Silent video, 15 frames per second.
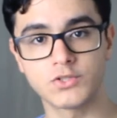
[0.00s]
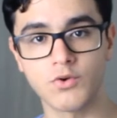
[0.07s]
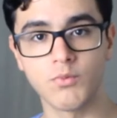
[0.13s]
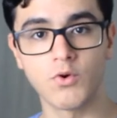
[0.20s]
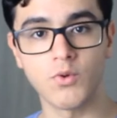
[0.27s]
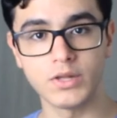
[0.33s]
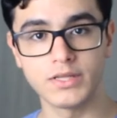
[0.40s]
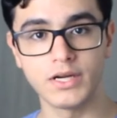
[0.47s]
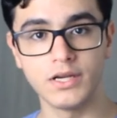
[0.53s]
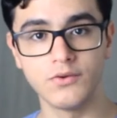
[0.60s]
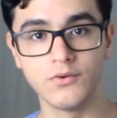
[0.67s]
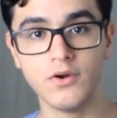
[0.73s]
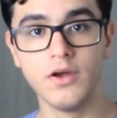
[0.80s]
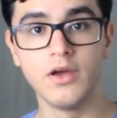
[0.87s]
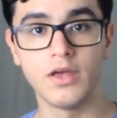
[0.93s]
como
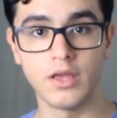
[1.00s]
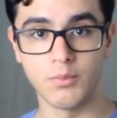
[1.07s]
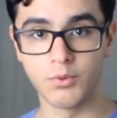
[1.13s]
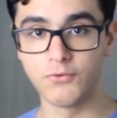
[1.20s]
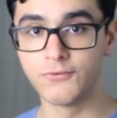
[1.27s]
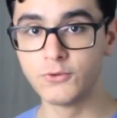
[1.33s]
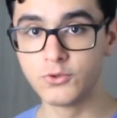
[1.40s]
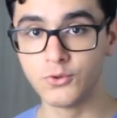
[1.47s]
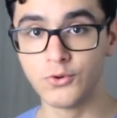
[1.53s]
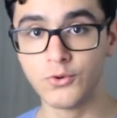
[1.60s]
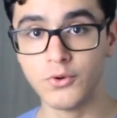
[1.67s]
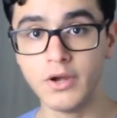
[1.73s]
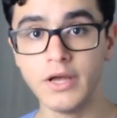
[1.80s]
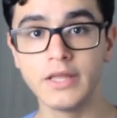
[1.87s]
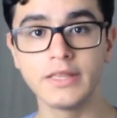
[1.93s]
quadrinho e para o
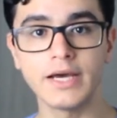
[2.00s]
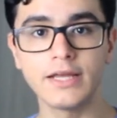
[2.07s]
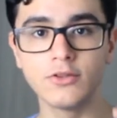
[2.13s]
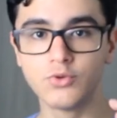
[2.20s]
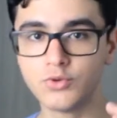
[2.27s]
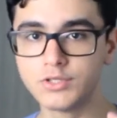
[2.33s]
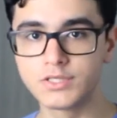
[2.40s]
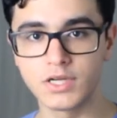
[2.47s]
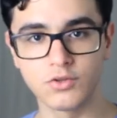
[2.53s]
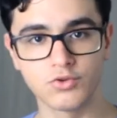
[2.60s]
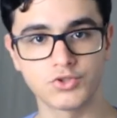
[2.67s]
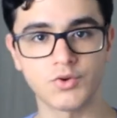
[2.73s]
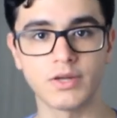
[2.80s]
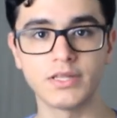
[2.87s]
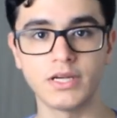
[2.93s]
futuro da indústria
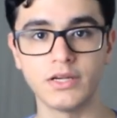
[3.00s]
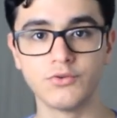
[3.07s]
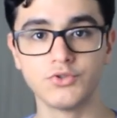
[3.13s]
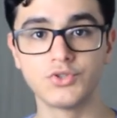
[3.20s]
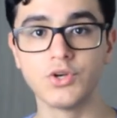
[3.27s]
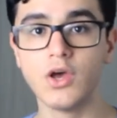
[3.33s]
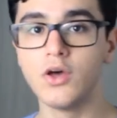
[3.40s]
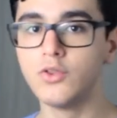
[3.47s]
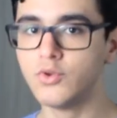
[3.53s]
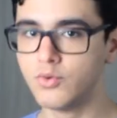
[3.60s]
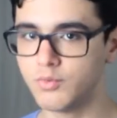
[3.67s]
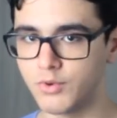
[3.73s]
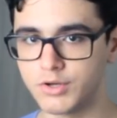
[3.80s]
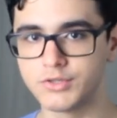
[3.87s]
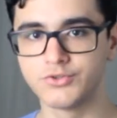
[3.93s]
dos quadrinhos num
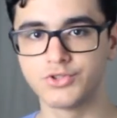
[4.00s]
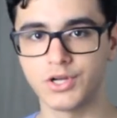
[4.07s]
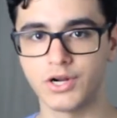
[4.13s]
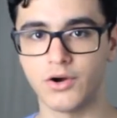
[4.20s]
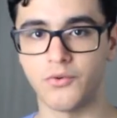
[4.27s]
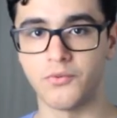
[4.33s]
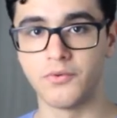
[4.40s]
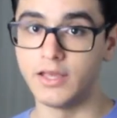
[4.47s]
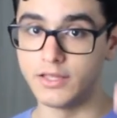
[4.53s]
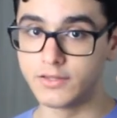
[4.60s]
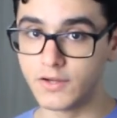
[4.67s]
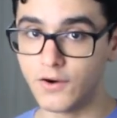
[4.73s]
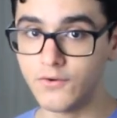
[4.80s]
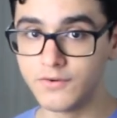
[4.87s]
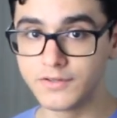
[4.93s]
modo geral.
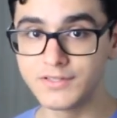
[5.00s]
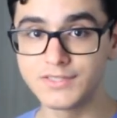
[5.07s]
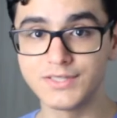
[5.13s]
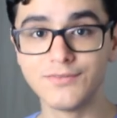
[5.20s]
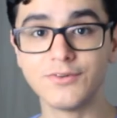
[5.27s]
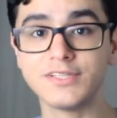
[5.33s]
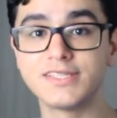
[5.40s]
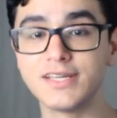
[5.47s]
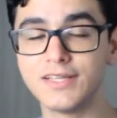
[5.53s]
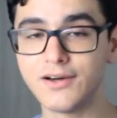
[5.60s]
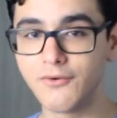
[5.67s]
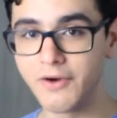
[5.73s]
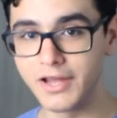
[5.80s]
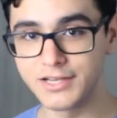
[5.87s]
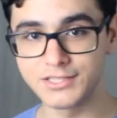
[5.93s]
Então, se você
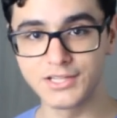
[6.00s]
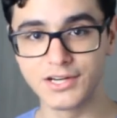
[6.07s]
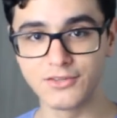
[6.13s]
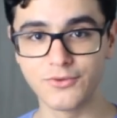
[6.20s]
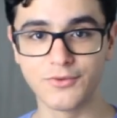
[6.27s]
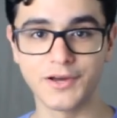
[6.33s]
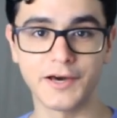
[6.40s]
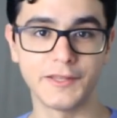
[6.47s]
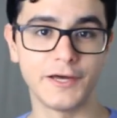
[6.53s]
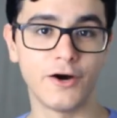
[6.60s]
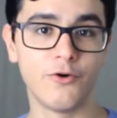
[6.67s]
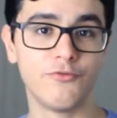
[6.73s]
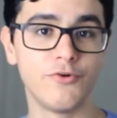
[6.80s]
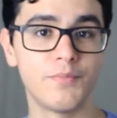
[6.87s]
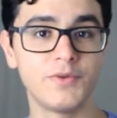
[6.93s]
não é inscrito no
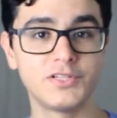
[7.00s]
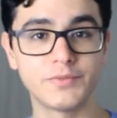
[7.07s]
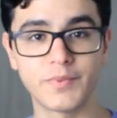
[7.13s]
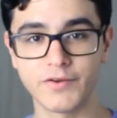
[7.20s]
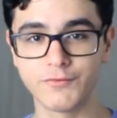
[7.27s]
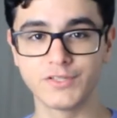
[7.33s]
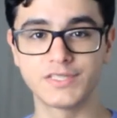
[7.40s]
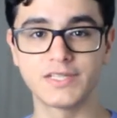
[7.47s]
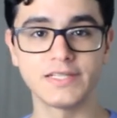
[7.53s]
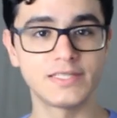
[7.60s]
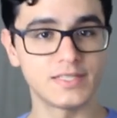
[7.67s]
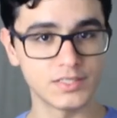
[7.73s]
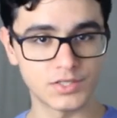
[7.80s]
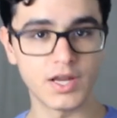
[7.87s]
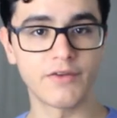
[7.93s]
canal, vou pedir para você
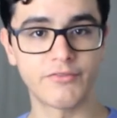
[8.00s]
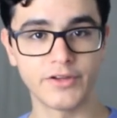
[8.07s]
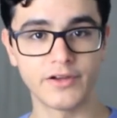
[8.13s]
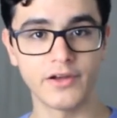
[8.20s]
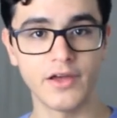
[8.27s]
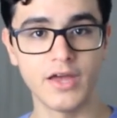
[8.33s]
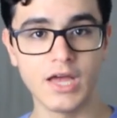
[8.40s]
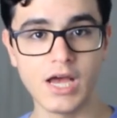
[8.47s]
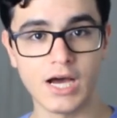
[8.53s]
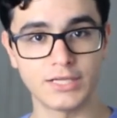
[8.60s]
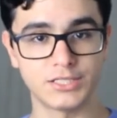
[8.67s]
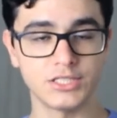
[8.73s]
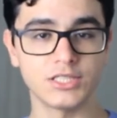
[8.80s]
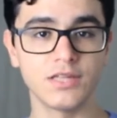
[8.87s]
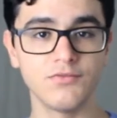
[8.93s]
se inscrever. A
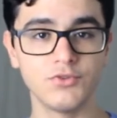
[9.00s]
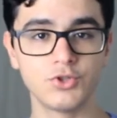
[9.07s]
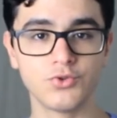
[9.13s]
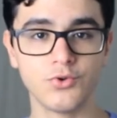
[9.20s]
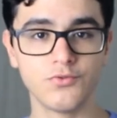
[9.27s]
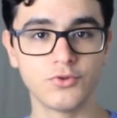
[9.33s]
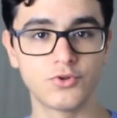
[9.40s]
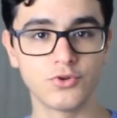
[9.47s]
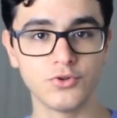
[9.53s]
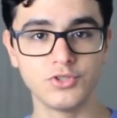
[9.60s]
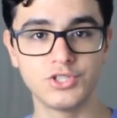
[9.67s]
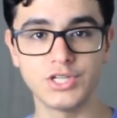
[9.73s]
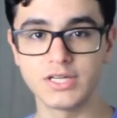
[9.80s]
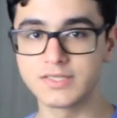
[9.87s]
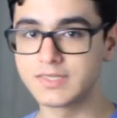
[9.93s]
gente tem vídeo novo todo
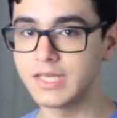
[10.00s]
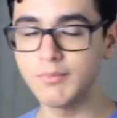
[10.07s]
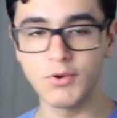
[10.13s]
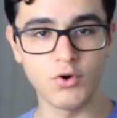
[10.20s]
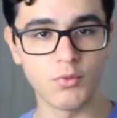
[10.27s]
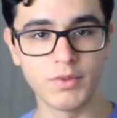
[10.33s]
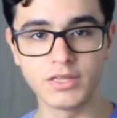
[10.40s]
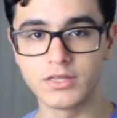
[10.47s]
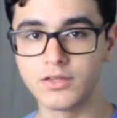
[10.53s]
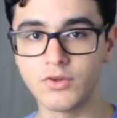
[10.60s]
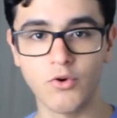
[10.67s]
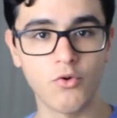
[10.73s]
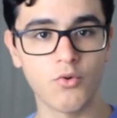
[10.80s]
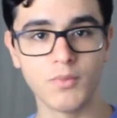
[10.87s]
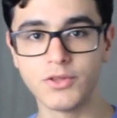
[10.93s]
dia, sempre comentando
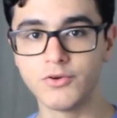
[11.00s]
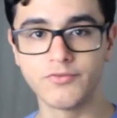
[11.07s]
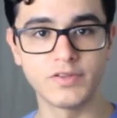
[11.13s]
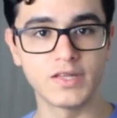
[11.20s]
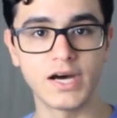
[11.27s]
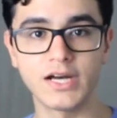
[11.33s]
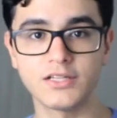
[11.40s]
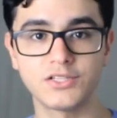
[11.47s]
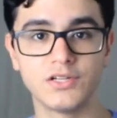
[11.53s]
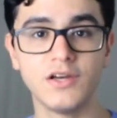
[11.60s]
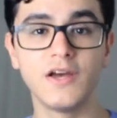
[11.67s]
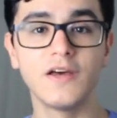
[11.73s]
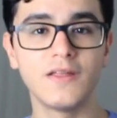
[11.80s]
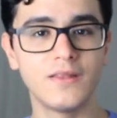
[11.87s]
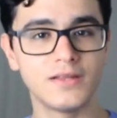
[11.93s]
alguma novidade
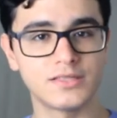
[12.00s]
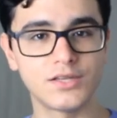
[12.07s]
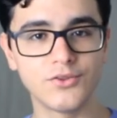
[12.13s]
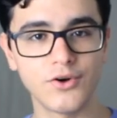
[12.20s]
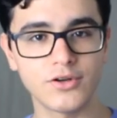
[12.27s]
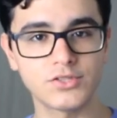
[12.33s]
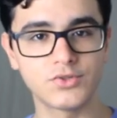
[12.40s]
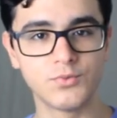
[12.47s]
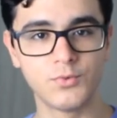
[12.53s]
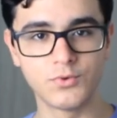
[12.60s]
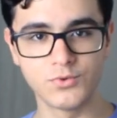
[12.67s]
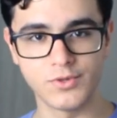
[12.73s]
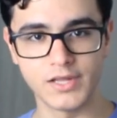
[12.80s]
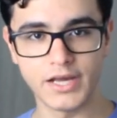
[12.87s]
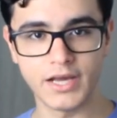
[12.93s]
desse nosso
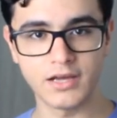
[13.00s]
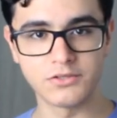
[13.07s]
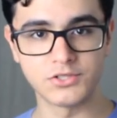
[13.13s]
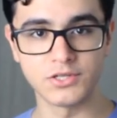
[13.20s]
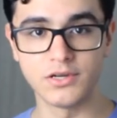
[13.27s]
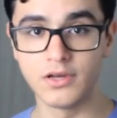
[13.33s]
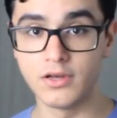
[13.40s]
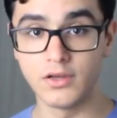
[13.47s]
mundo nerd.